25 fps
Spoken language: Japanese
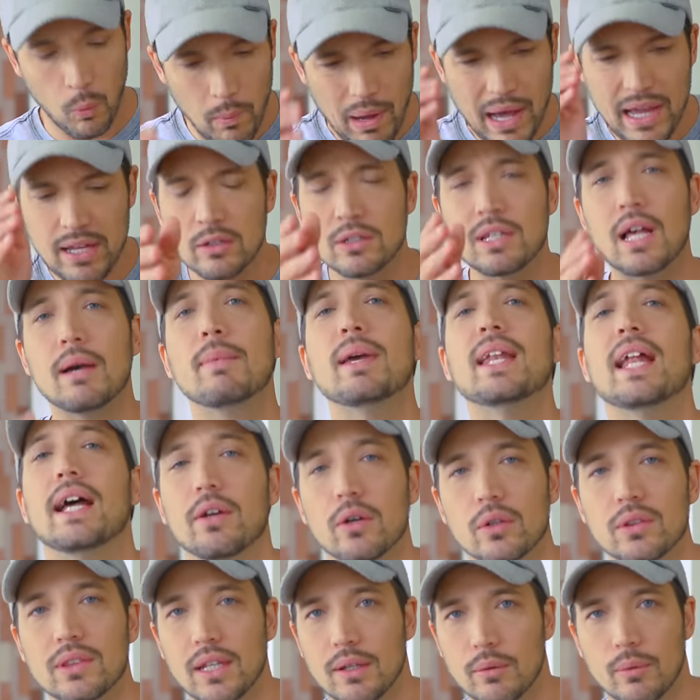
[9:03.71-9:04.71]
お前のためだ
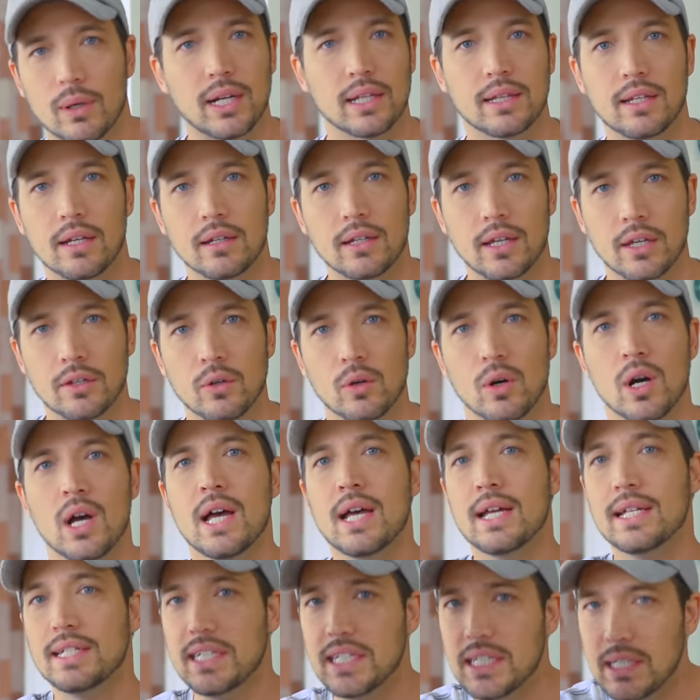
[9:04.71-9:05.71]
よって言われてるけど、
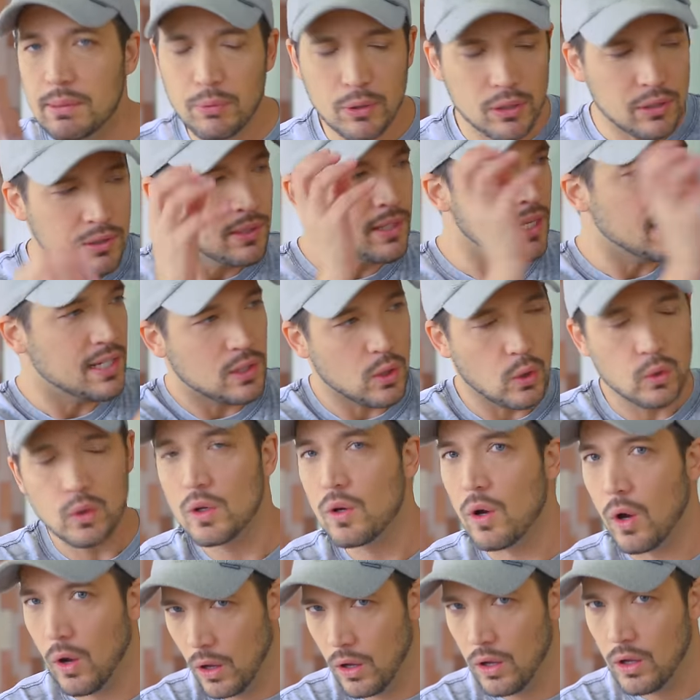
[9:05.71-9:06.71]
自分でそ
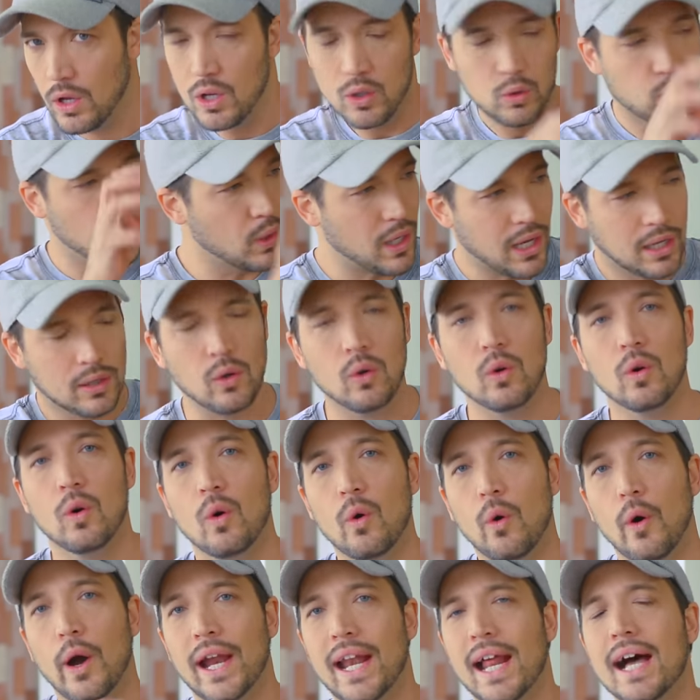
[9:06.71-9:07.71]
の
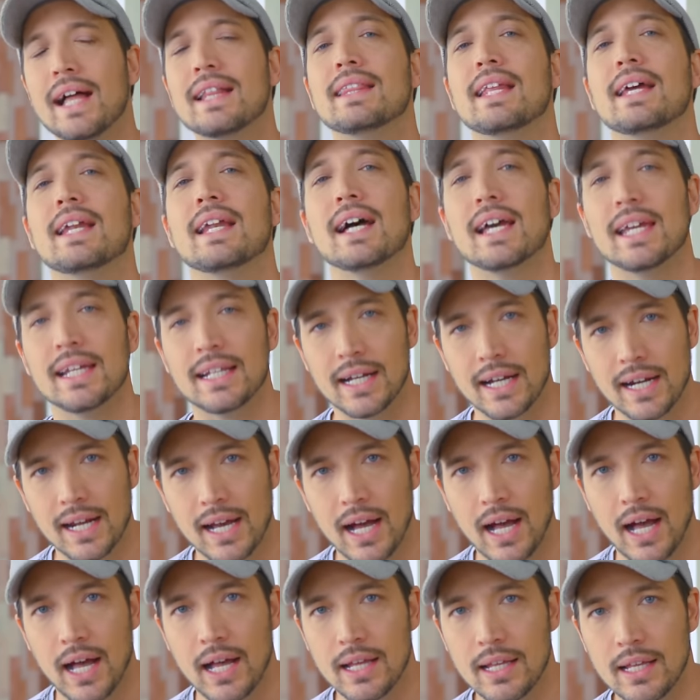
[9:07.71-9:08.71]
ドラゴンを選んでないか
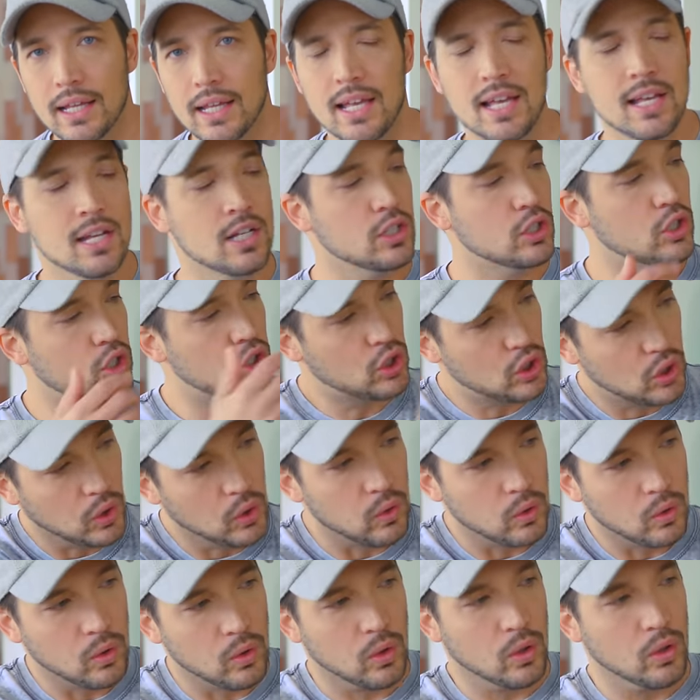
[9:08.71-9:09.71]
ら、
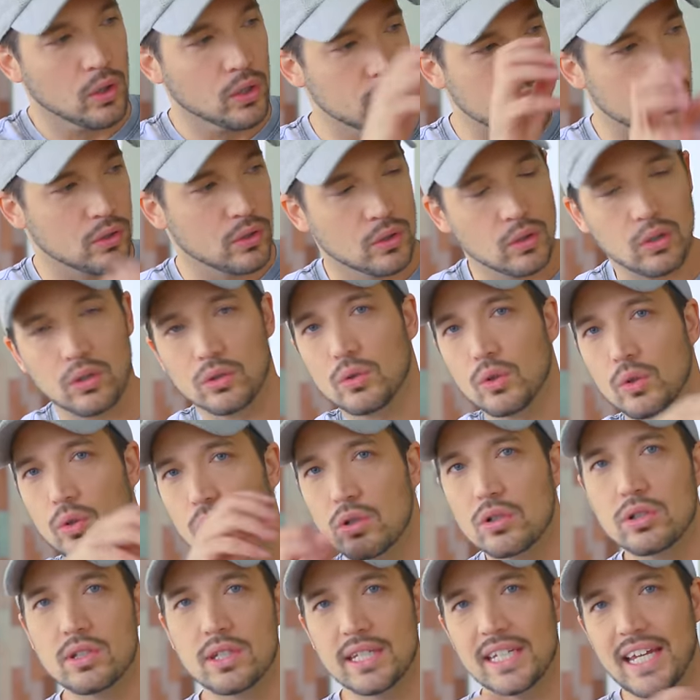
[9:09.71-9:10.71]
超その
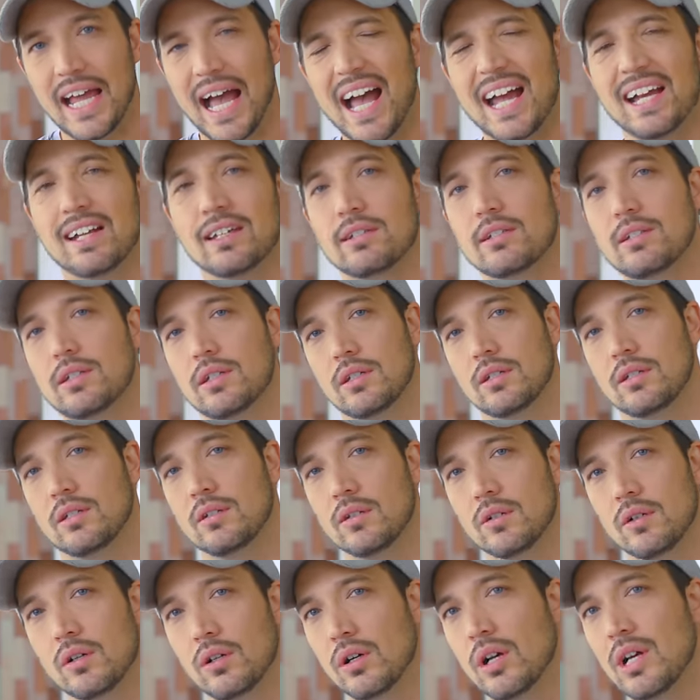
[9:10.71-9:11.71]
洞窟に入るっていう
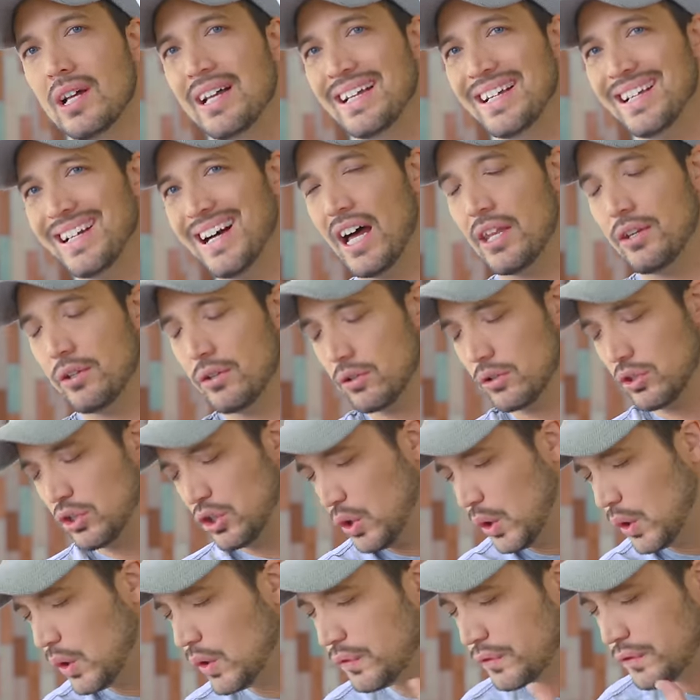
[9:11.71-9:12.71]
のを
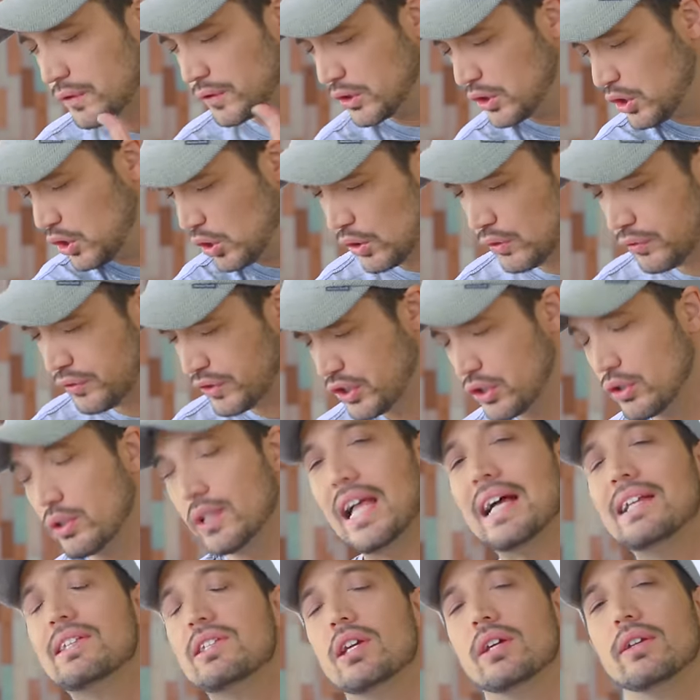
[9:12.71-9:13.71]
恐怖症
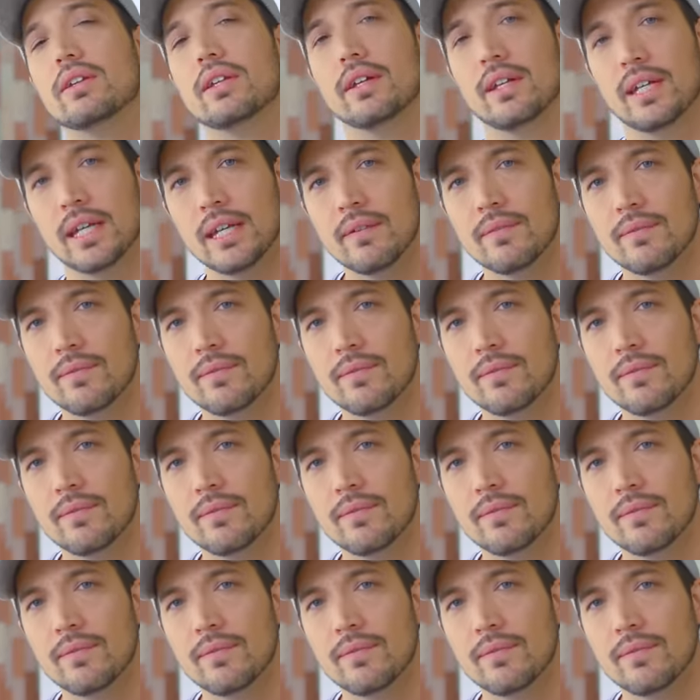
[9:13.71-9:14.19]
になっちゃうんだよ